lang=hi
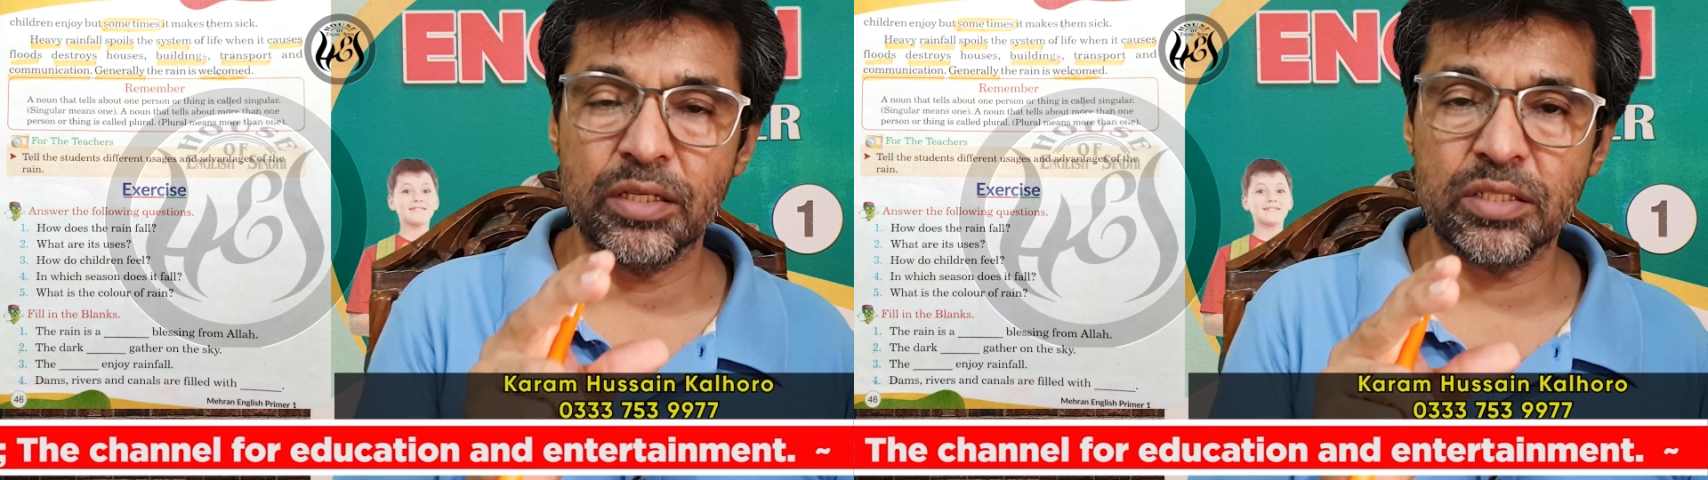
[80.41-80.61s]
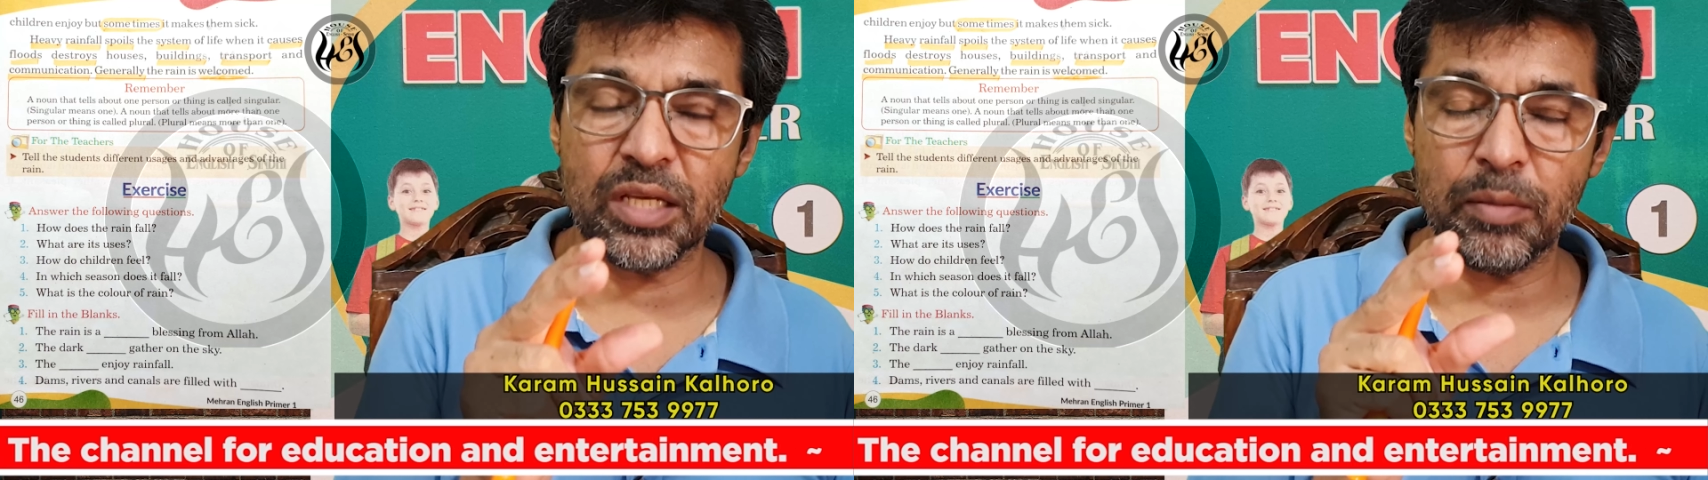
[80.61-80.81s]

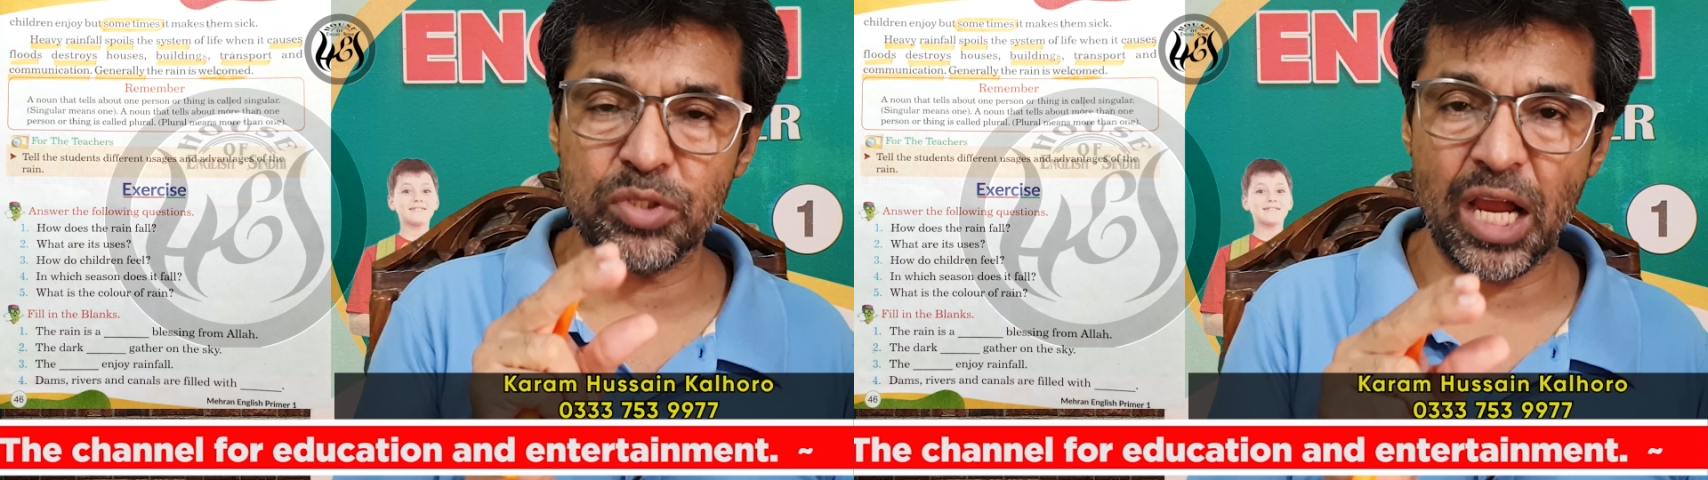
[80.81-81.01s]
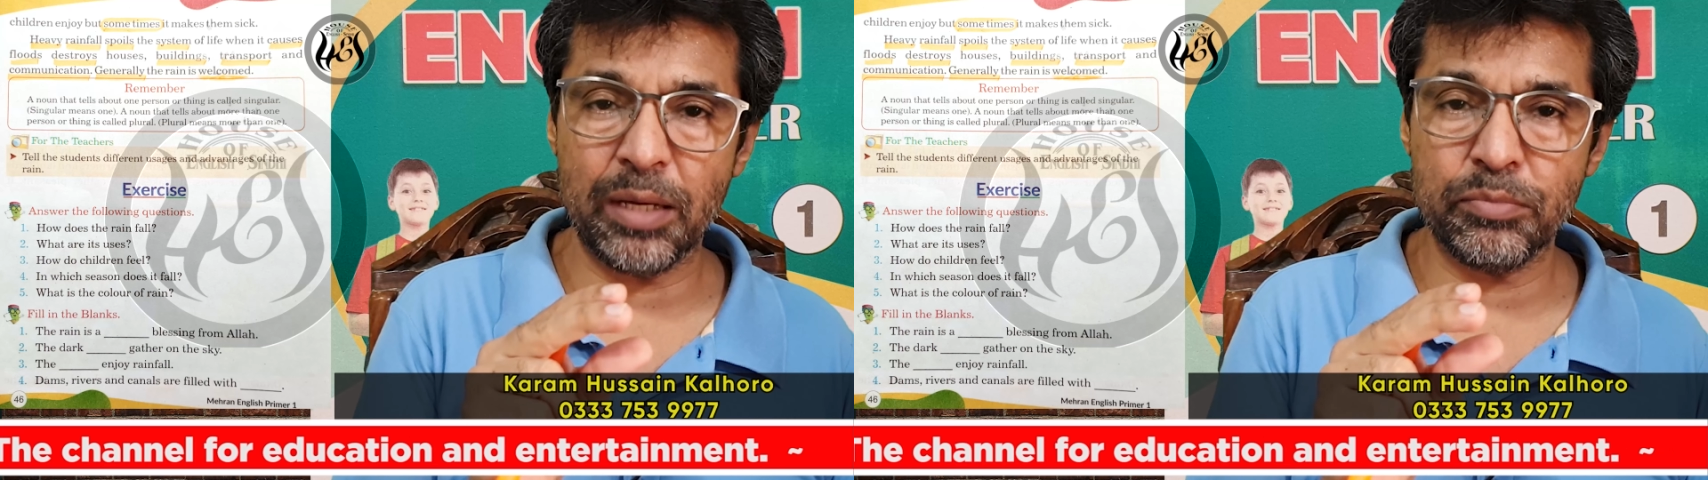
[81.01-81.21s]

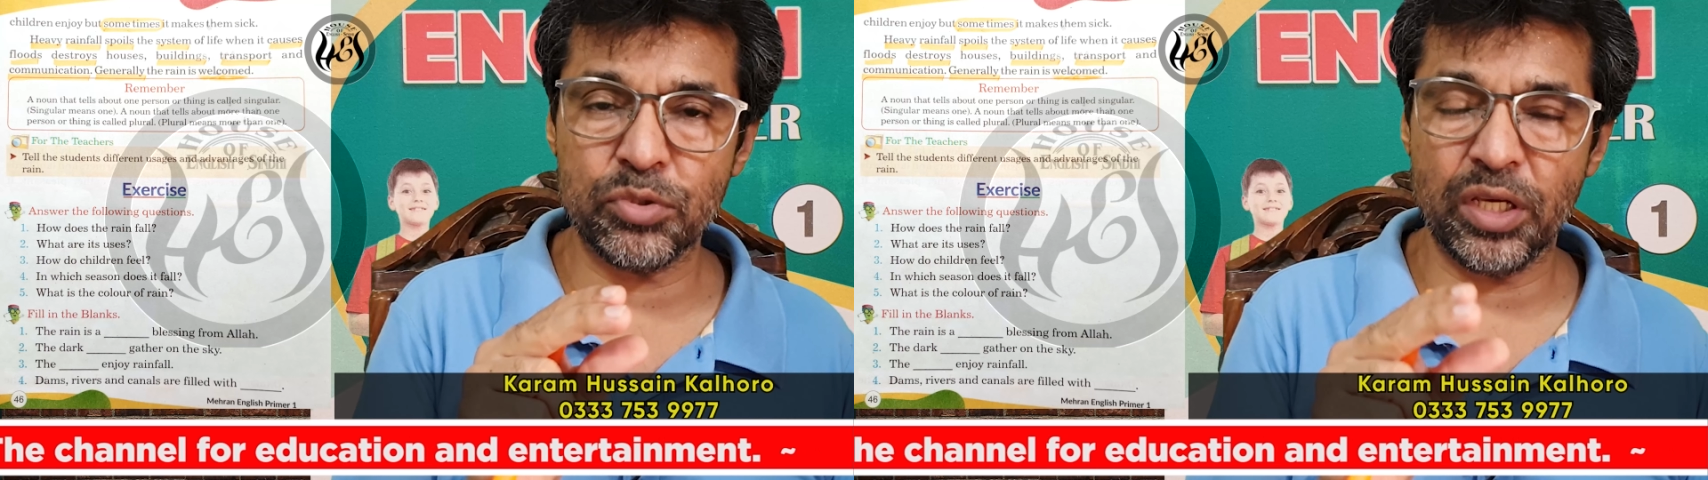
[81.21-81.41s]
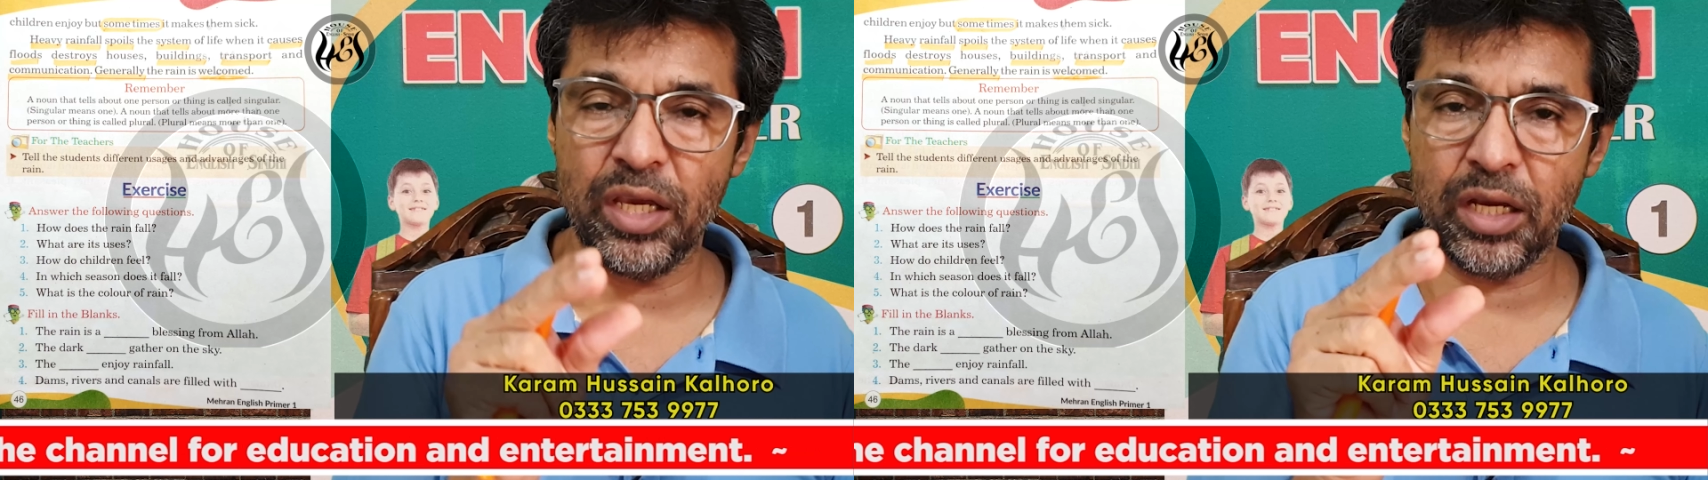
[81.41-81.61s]

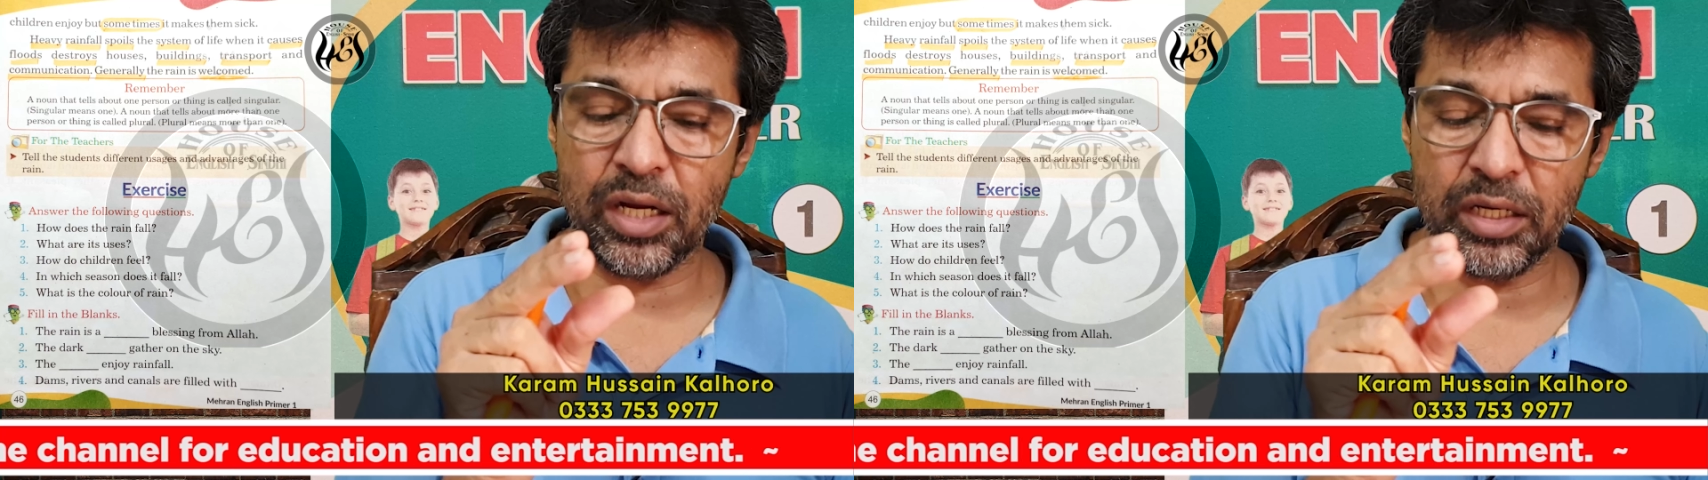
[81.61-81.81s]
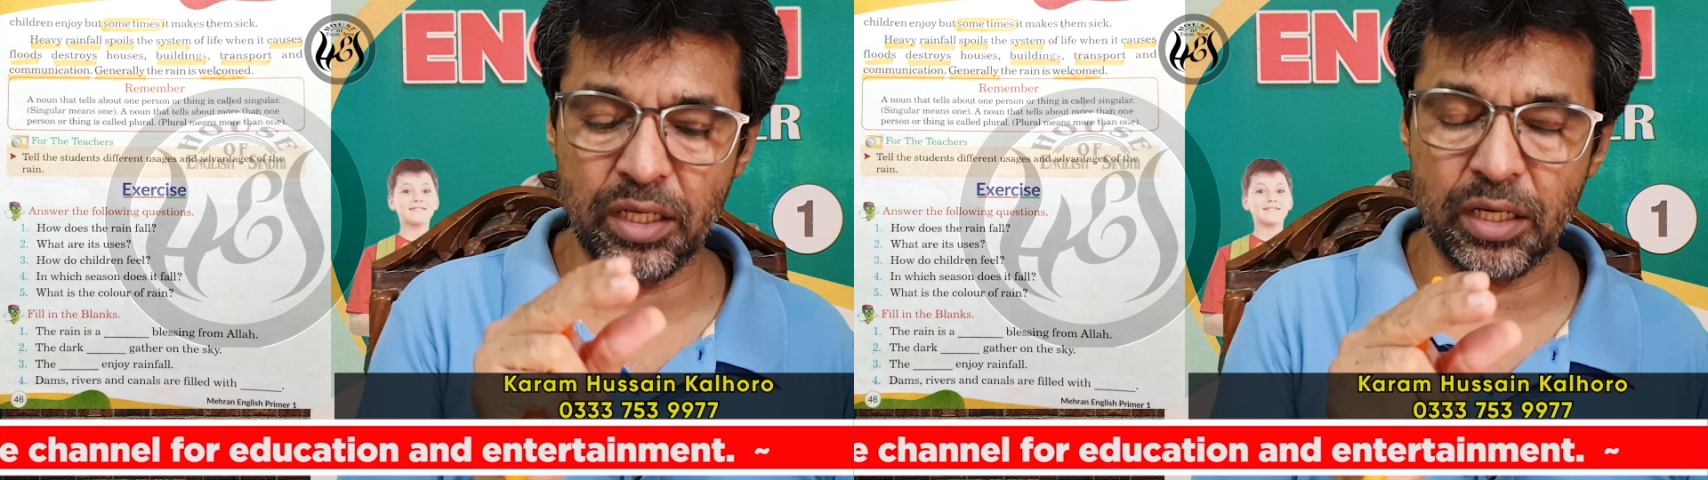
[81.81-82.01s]
समटाइम्स
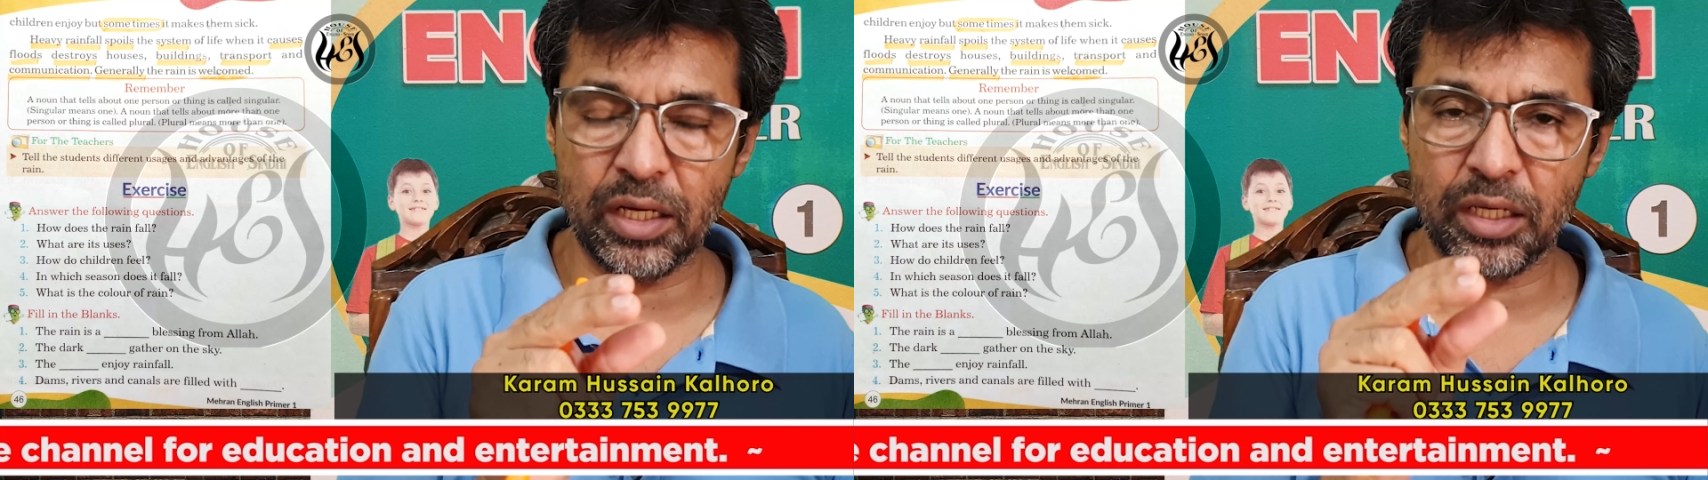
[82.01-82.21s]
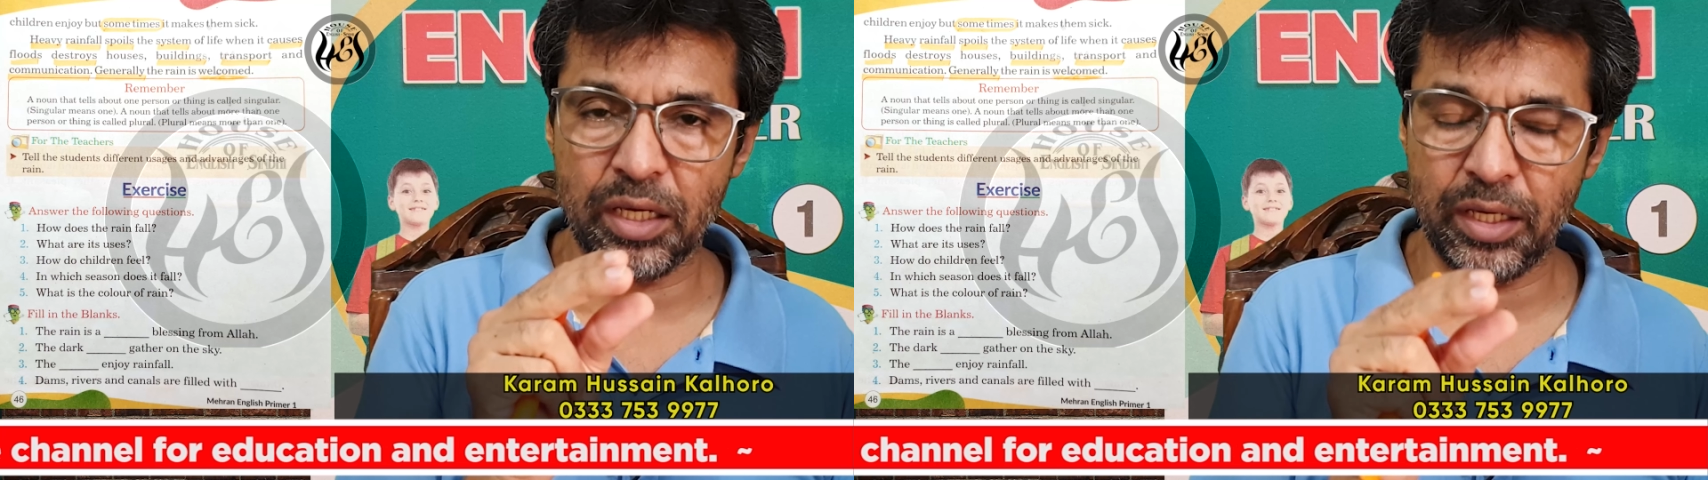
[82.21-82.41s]
इकट्ठे
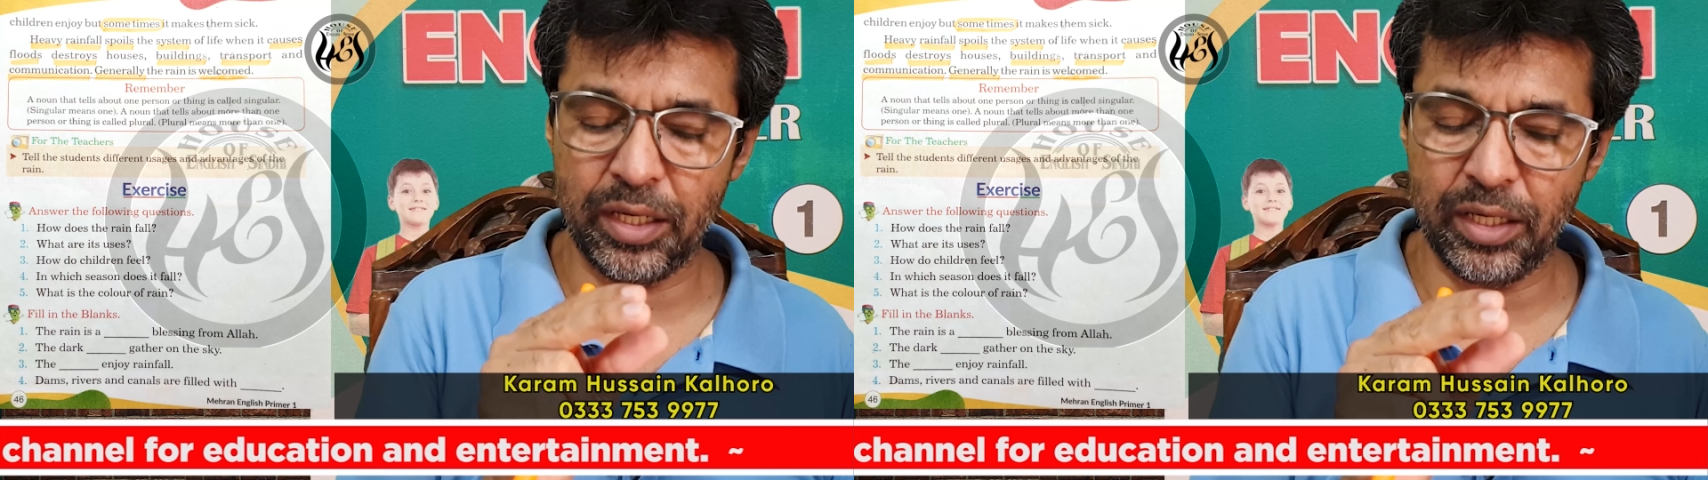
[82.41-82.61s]
करके